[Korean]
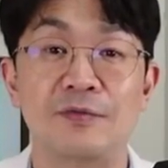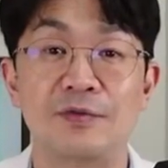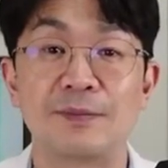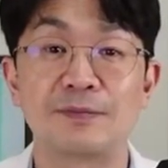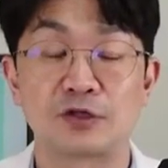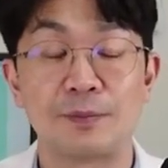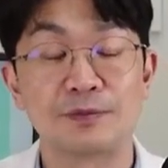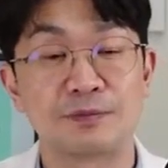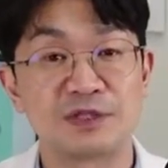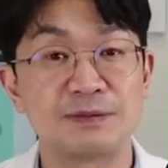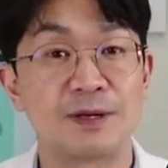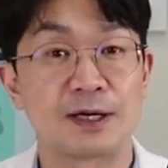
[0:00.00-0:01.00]
왜냐면 점점
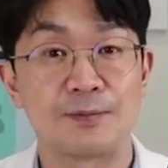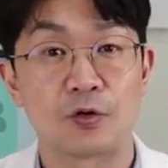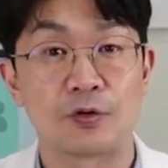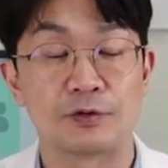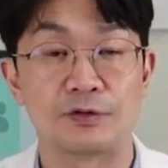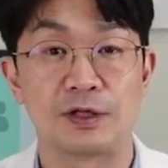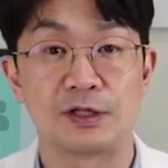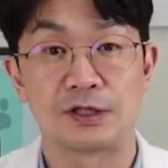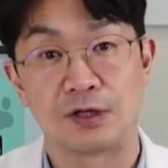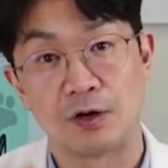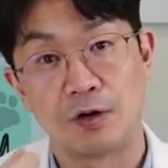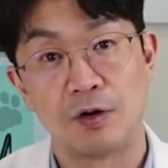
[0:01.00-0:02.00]
심하게 먹거든요,
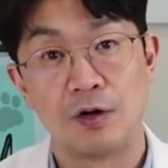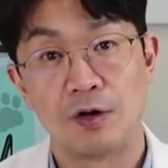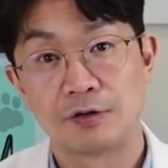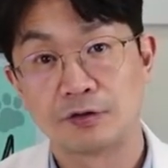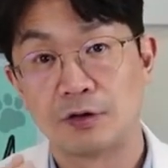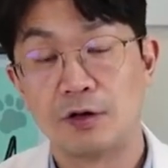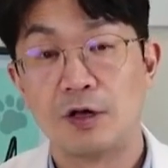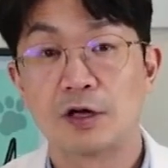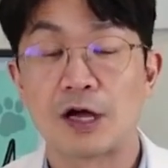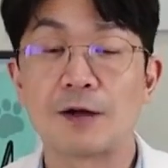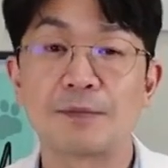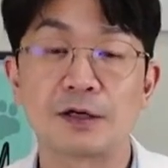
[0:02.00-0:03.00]
애들이요 그래서
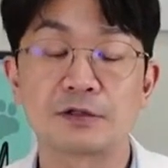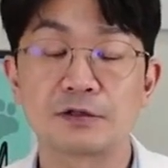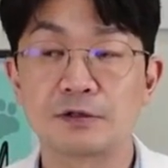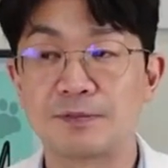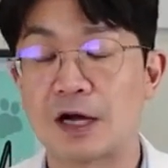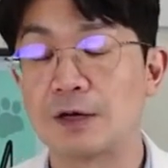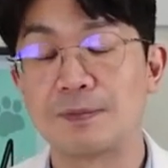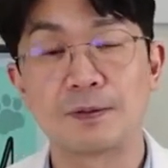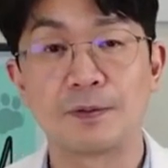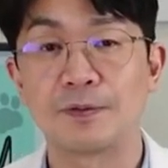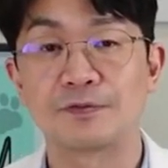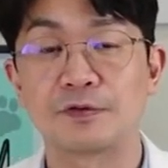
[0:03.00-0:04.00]
강박증은 막을
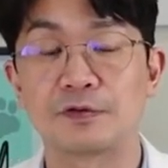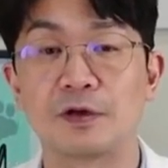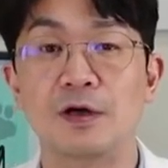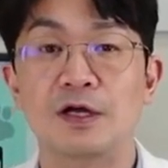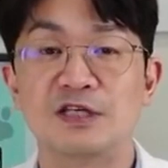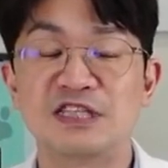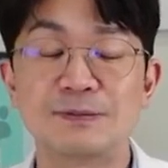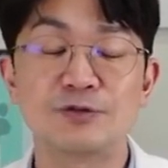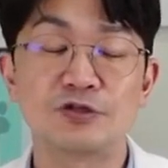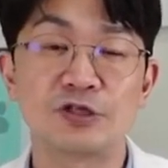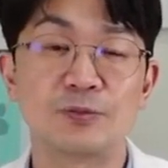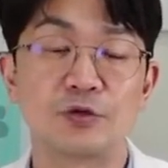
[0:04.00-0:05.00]
방법이 없어요. 그래서 씹을
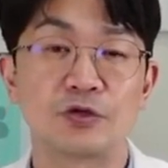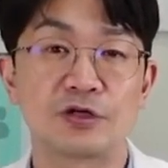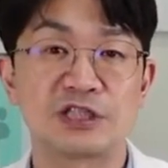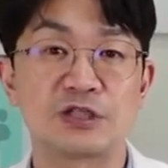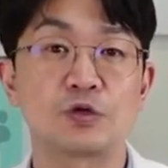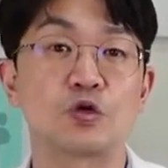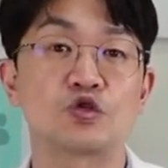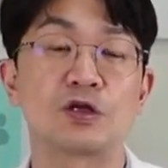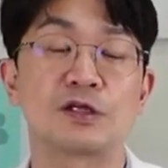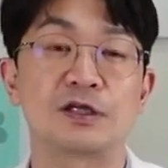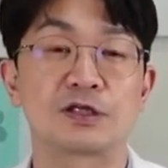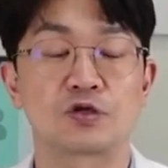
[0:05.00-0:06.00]
수 있는 모든 걸
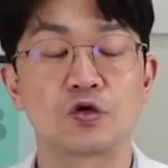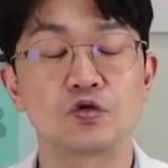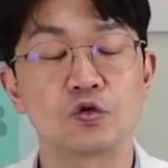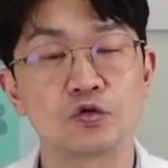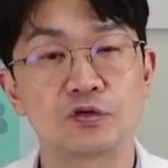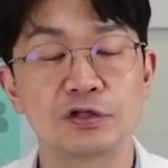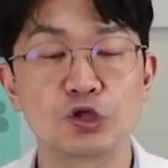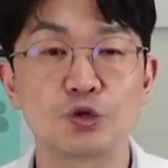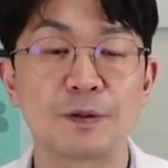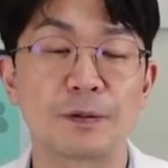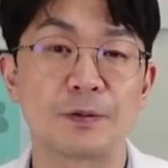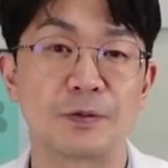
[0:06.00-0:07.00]
치워주라는데 천정류는 치울
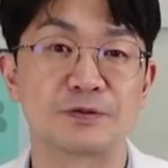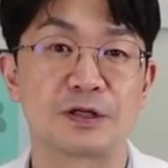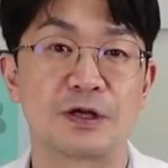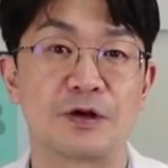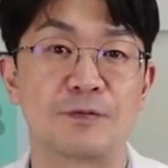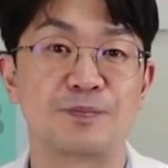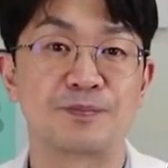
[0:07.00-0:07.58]
방법이 없잖아요.